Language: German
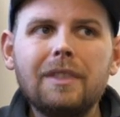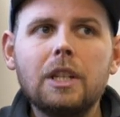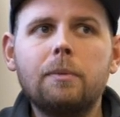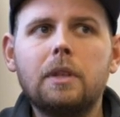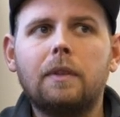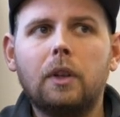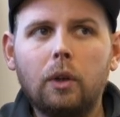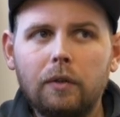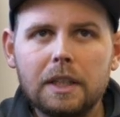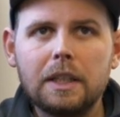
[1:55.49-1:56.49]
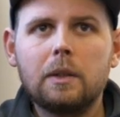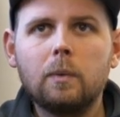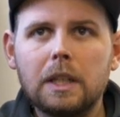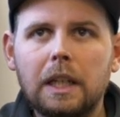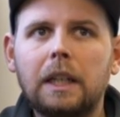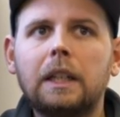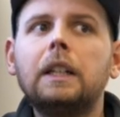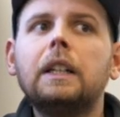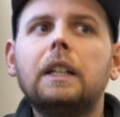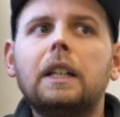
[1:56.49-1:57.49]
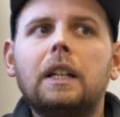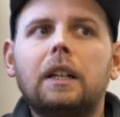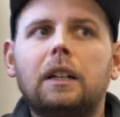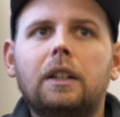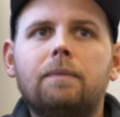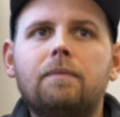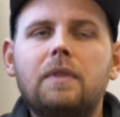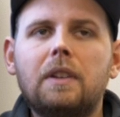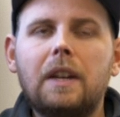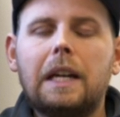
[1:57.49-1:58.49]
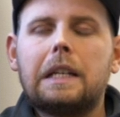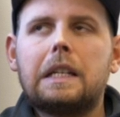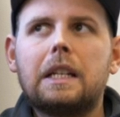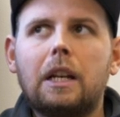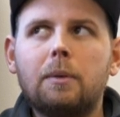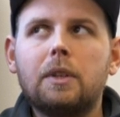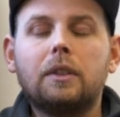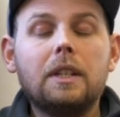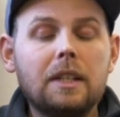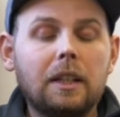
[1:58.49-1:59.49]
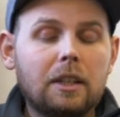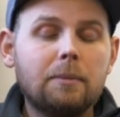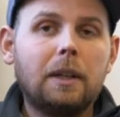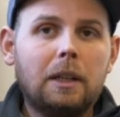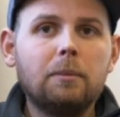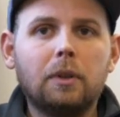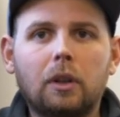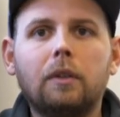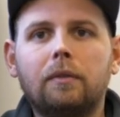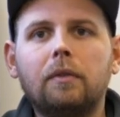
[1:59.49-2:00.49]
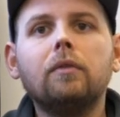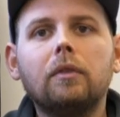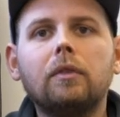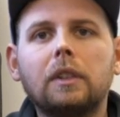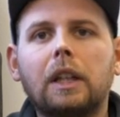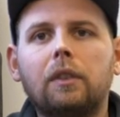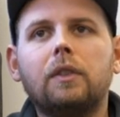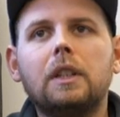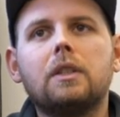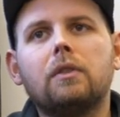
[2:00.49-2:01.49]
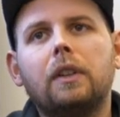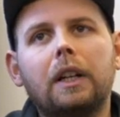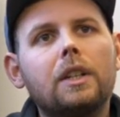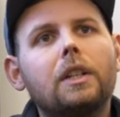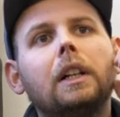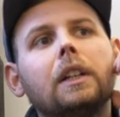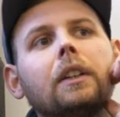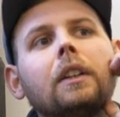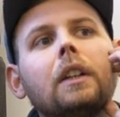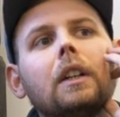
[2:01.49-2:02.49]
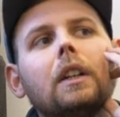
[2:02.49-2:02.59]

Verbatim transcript: Ich muss aber noch was dazu sagen. Ähm, wir werden es, glaube ich, auch dieses Jahr nicht mehr hinbekommen, ein Treffen hier zu veranstalten.